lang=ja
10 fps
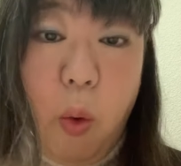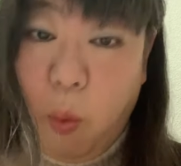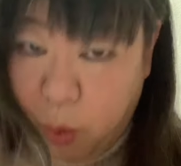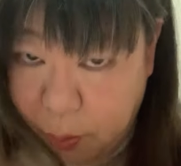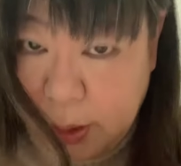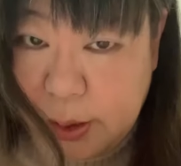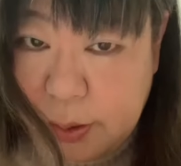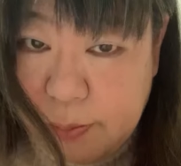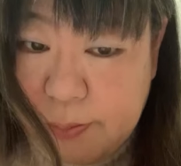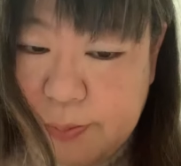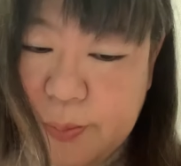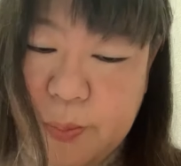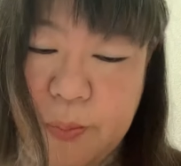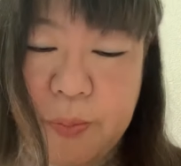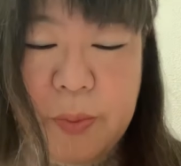思います。
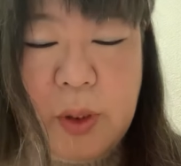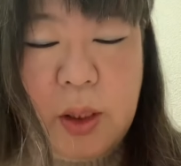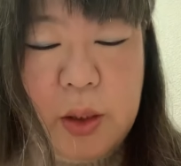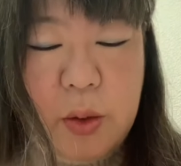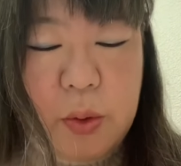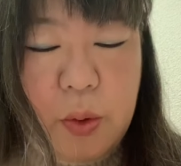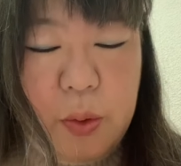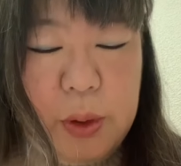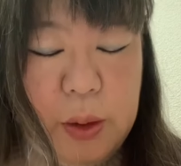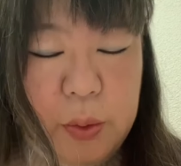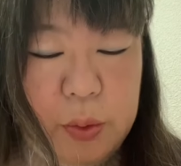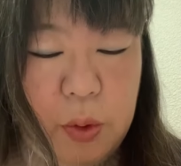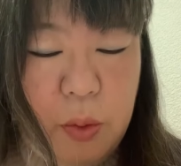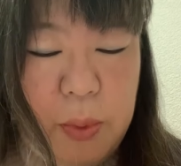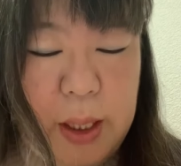そのようなこ
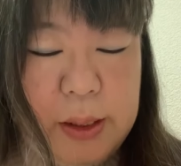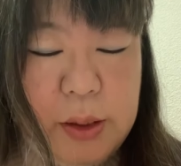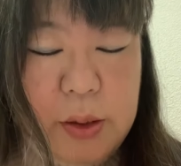とを目安